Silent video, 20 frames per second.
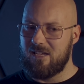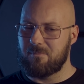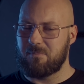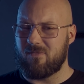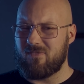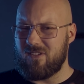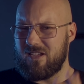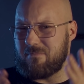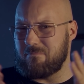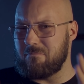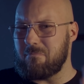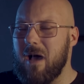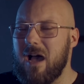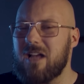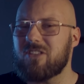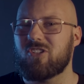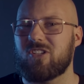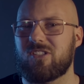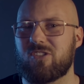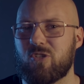Pewnie
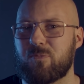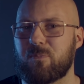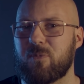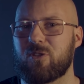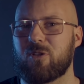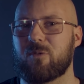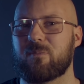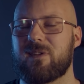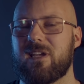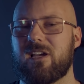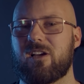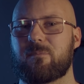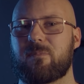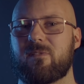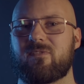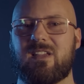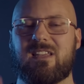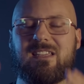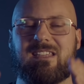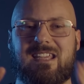macie coś podobnego,
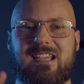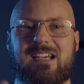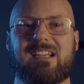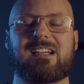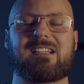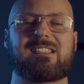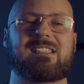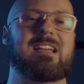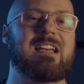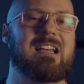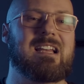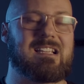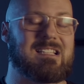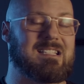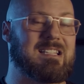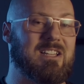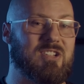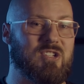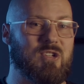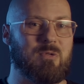pewnie nieraz
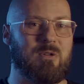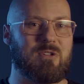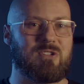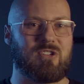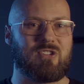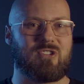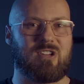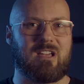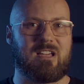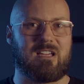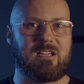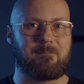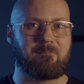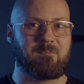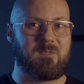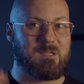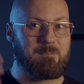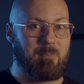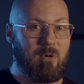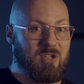zdarzyło ci się
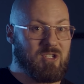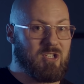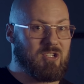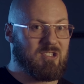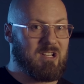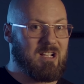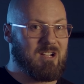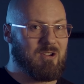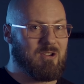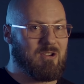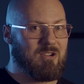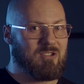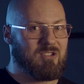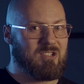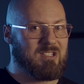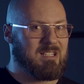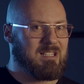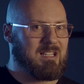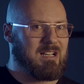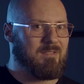spojrzeć na kogoś
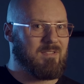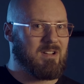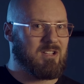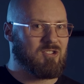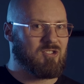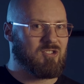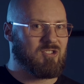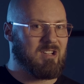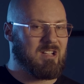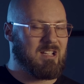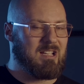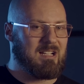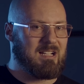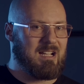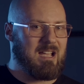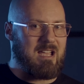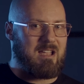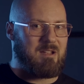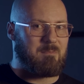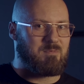i zastanawiać się,
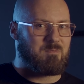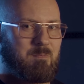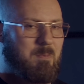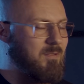hej,